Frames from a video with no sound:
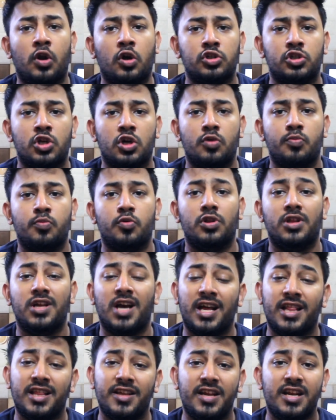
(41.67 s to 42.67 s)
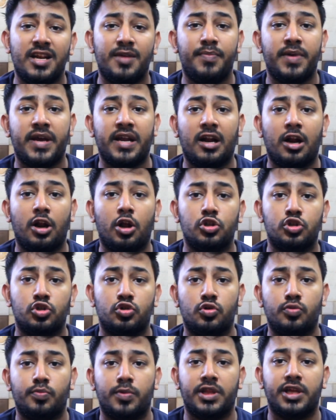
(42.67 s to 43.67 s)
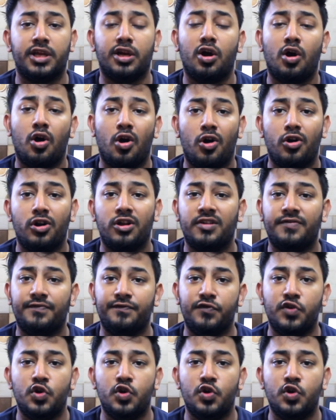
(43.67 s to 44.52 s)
லான்ச் ஆக போகுது அது என்ன பேரில் லான்ச் ஆகும்னு பார்த்தீங்கன்னா ஹானர்